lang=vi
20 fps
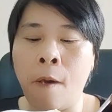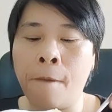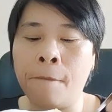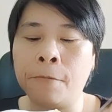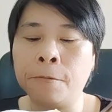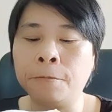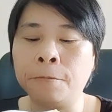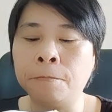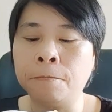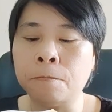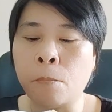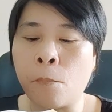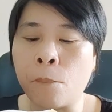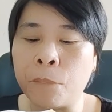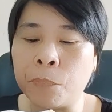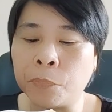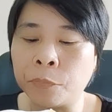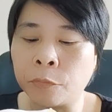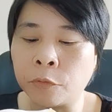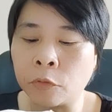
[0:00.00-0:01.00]
thuế sử
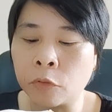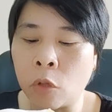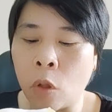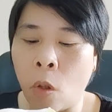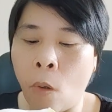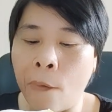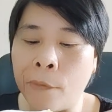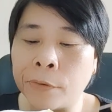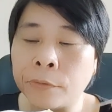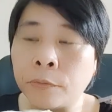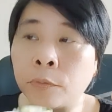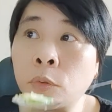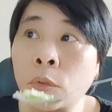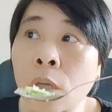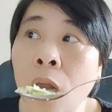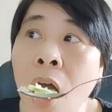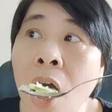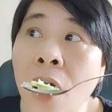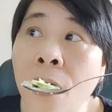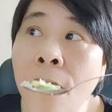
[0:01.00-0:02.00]
dụng đất phi
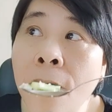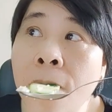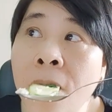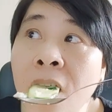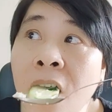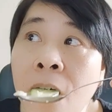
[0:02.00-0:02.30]
nông nghiệp,